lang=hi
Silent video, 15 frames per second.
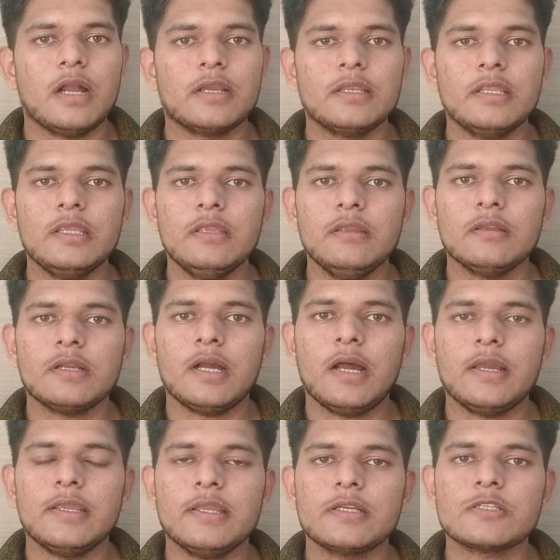अग्नि का
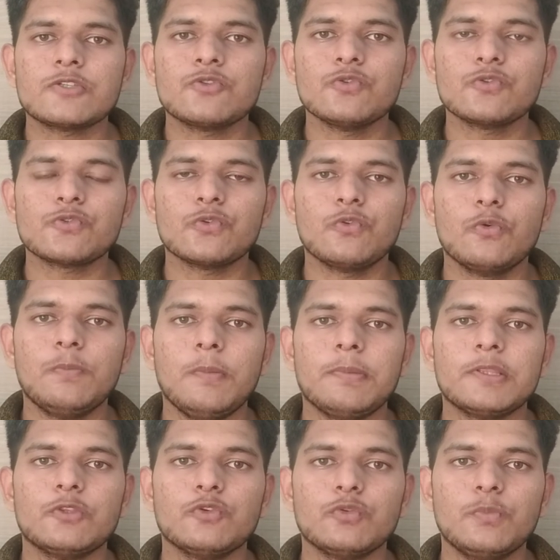एक सूक्ष्म रूप
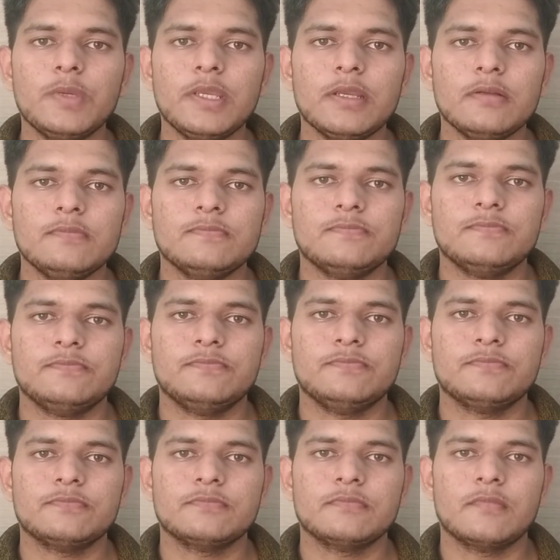विद्युत भी है
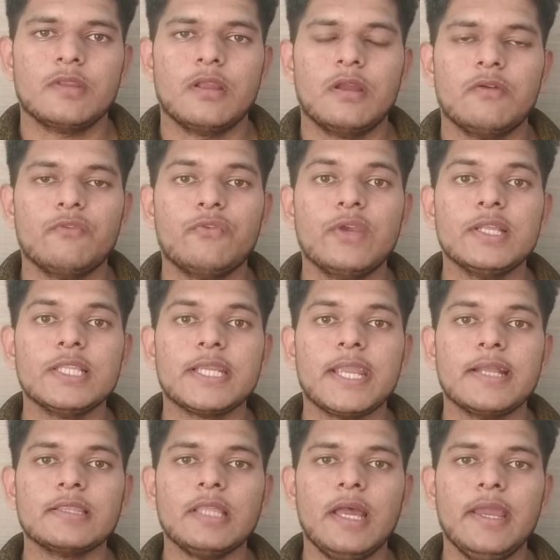वेद
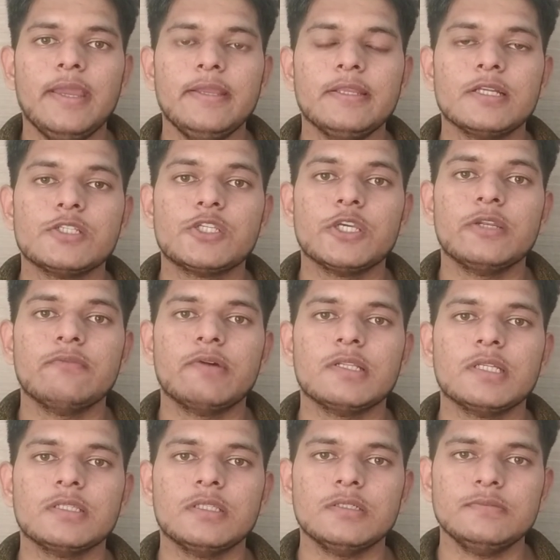कहता है यज्ञ
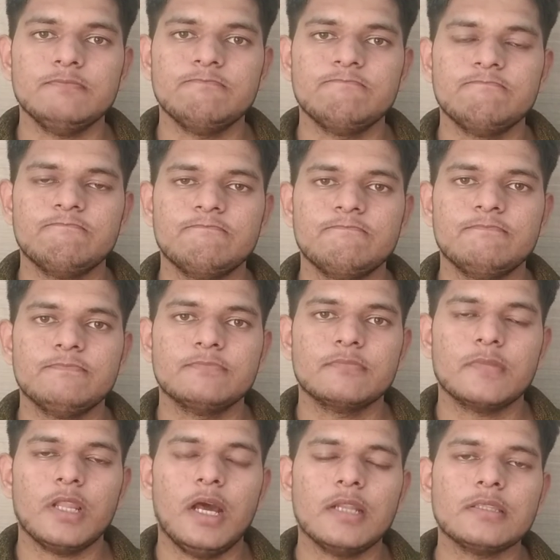वर्धत
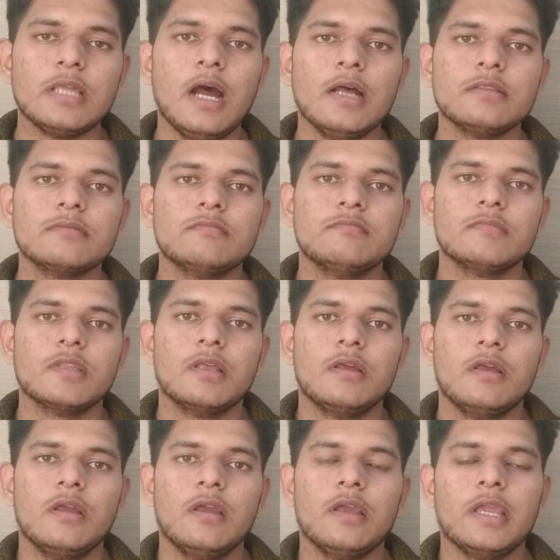अर्थात
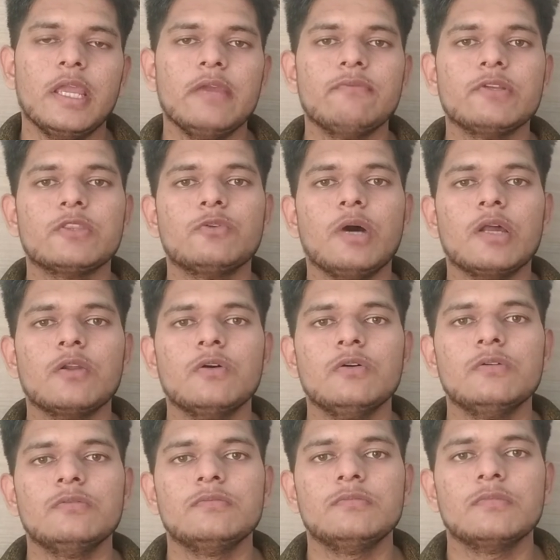हे विद्वानों
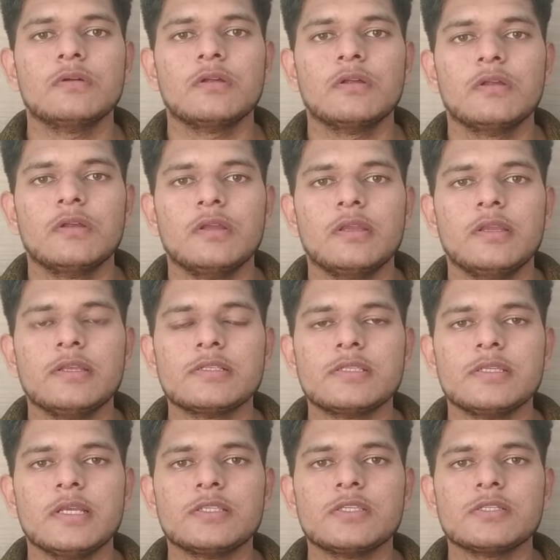इस
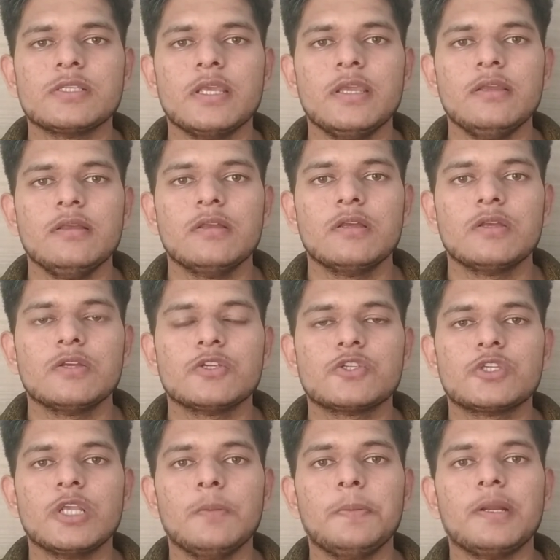यज्ञ से
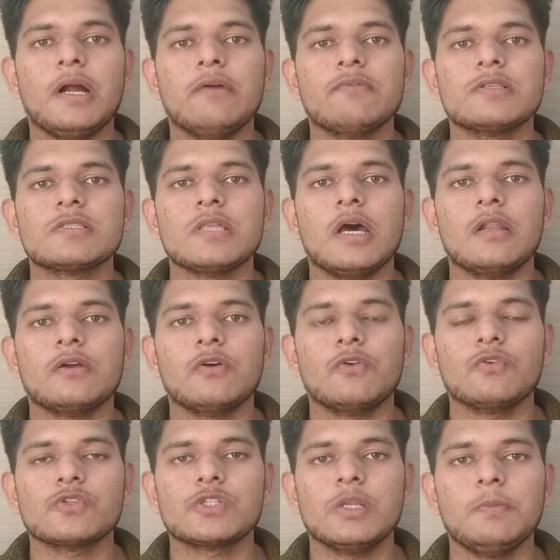शिल्प का विस्तार
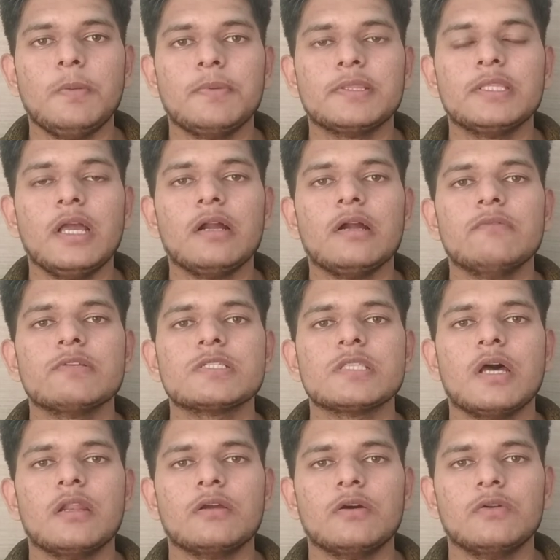करो शिल्प विद्या का
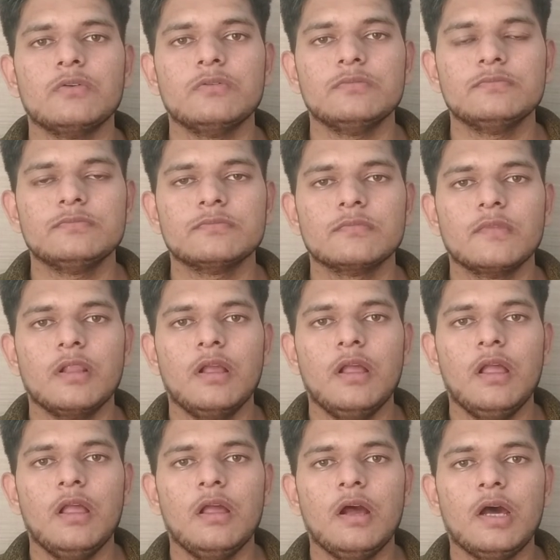विस्तार करो
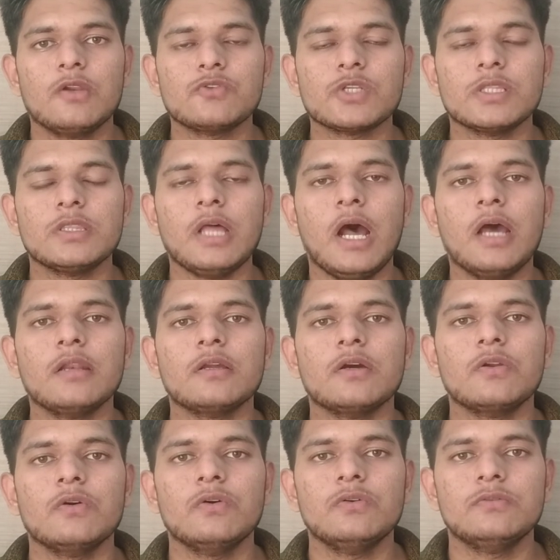अनुसंधान
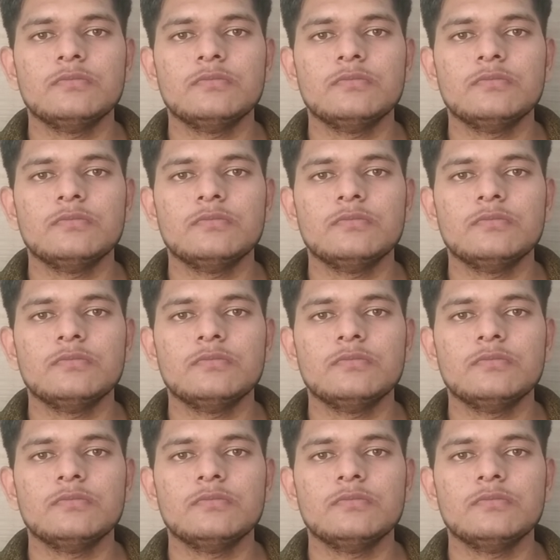करो